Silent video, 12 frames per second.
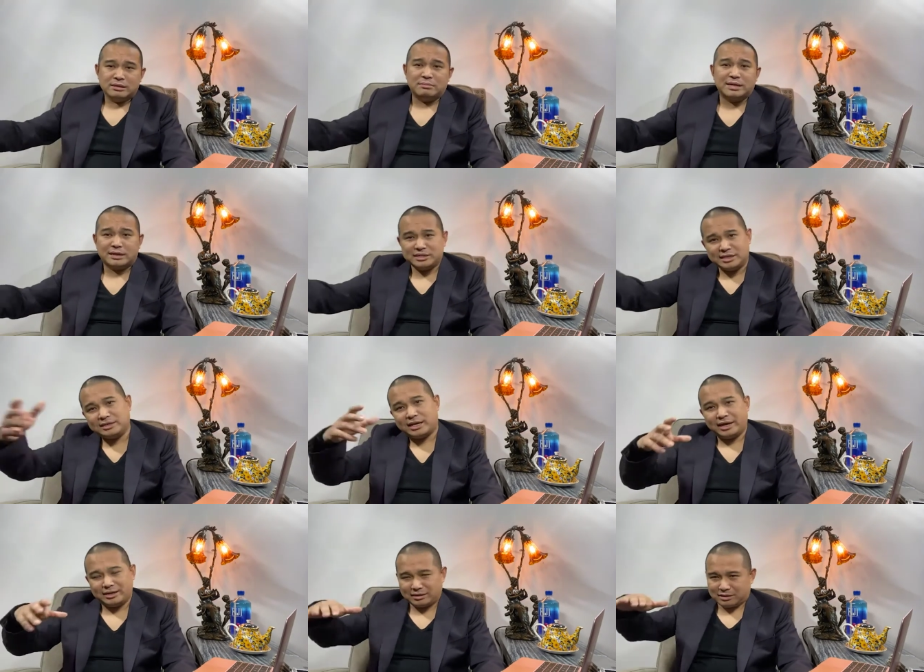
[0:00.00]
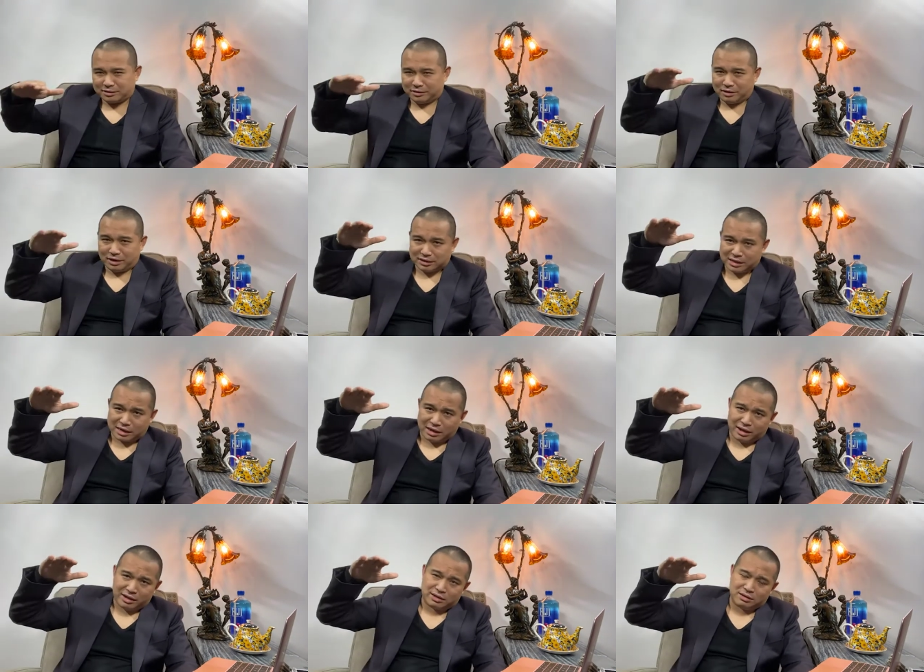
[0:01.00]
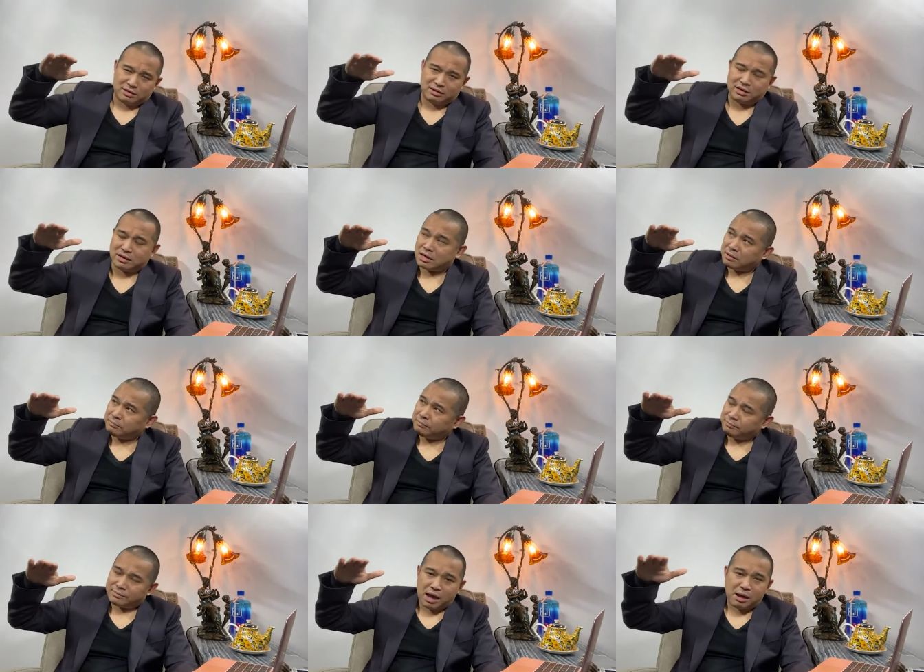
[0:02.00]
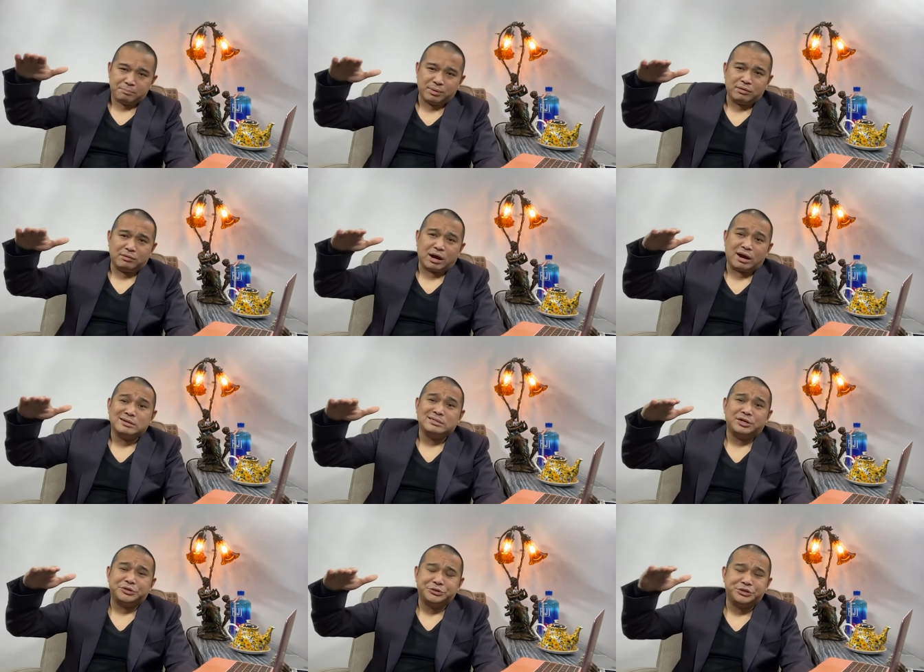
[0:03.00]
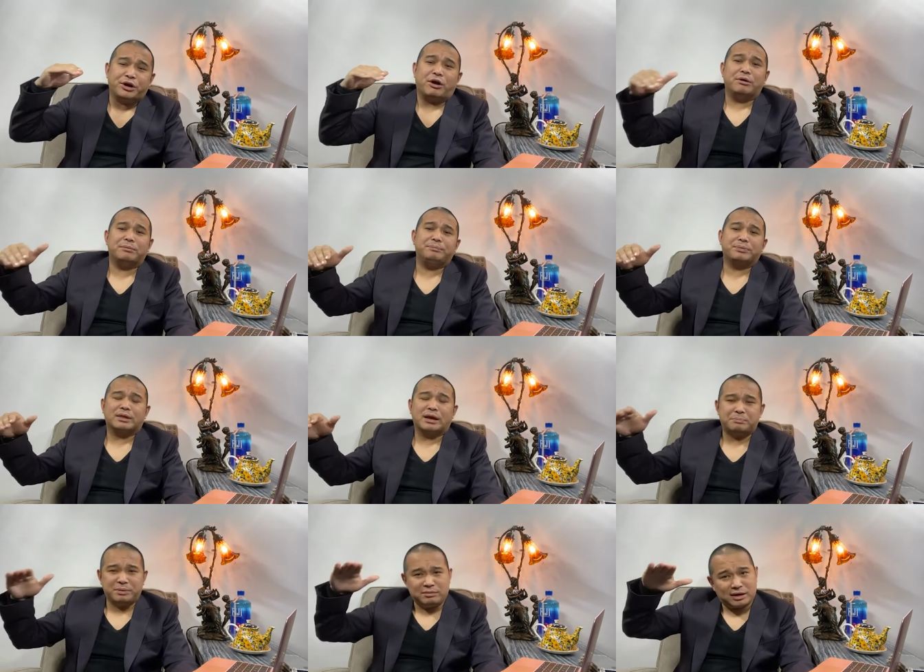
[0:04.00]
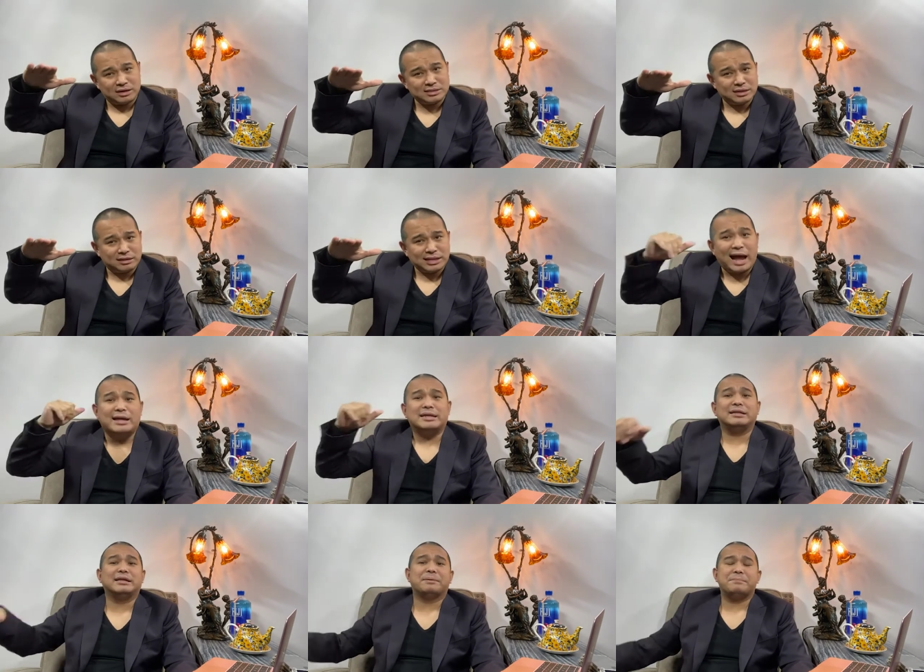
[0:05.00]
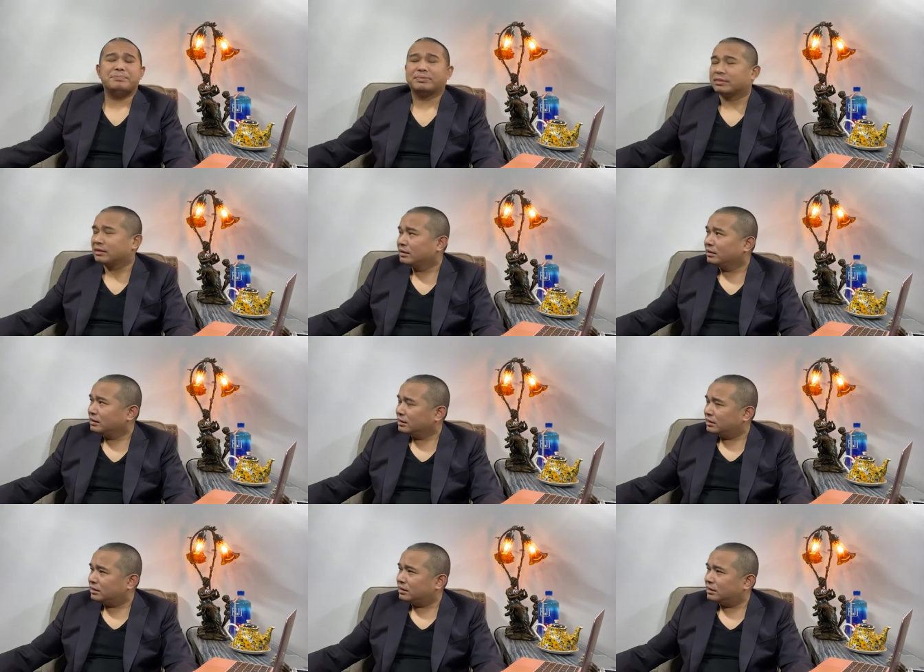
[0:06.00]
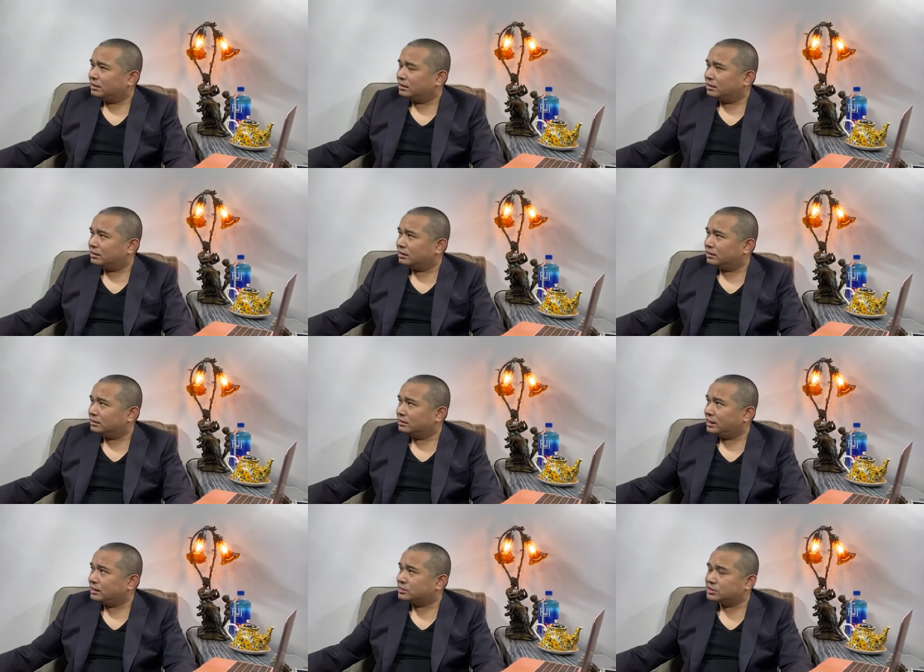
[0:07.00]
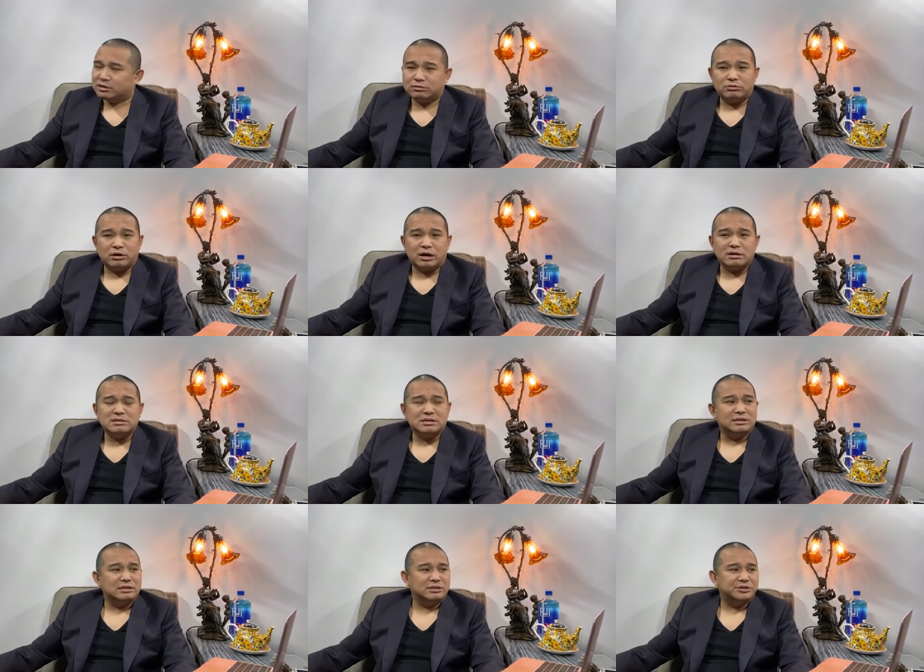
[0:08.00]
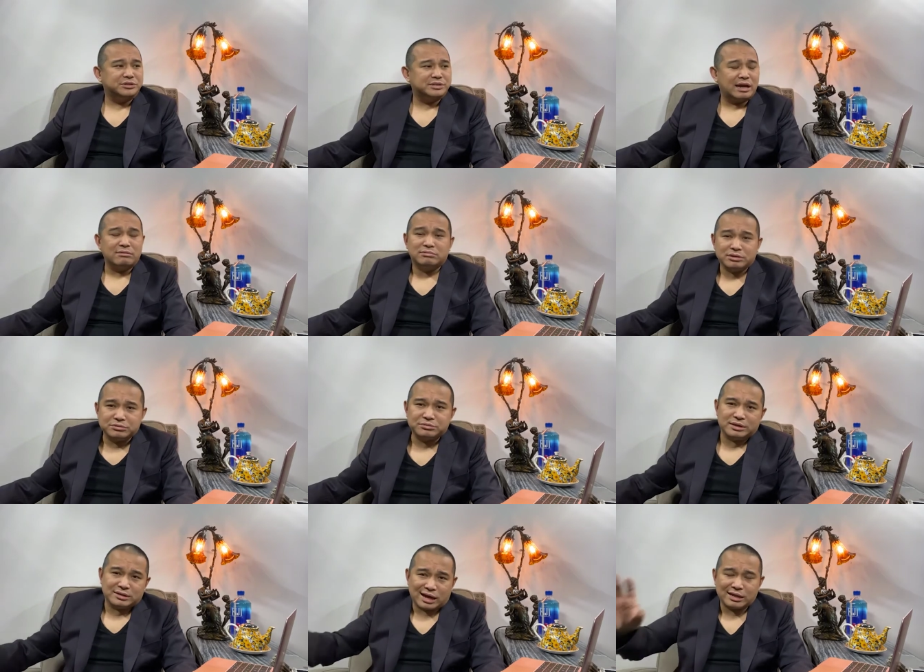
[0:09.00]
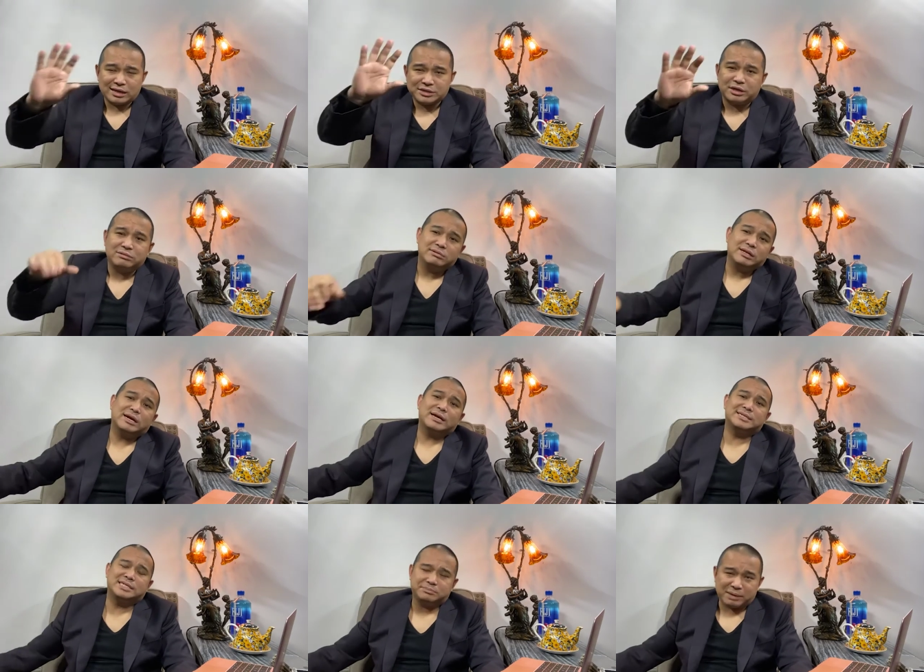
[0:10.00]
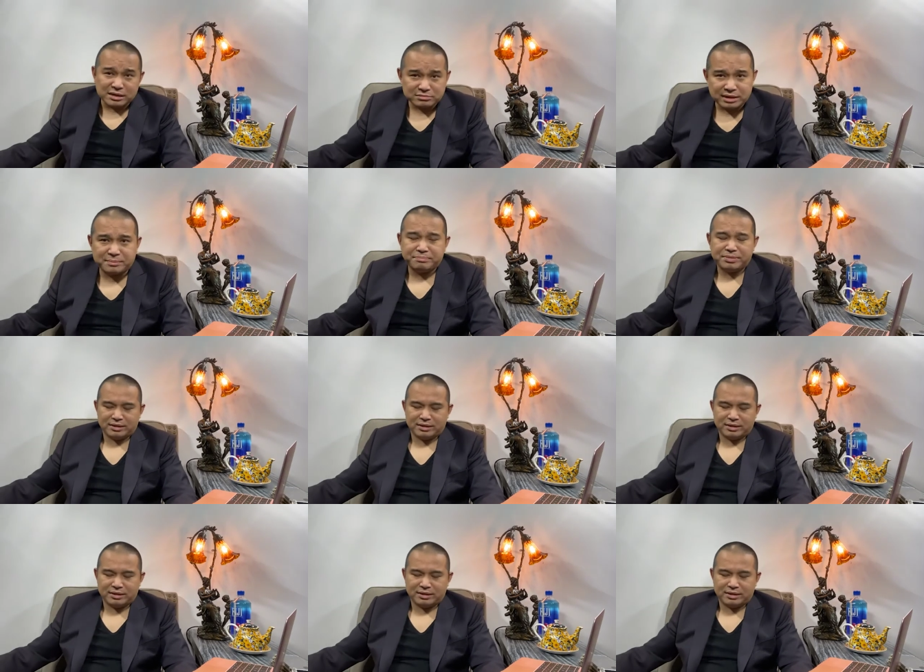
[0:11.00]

那么呢，进来一个啊，大概比我儿子要小啊，比我儿子要大一点点。呃，那个时候我儿子可能才五六岁，他那个小姑娘大概七八岁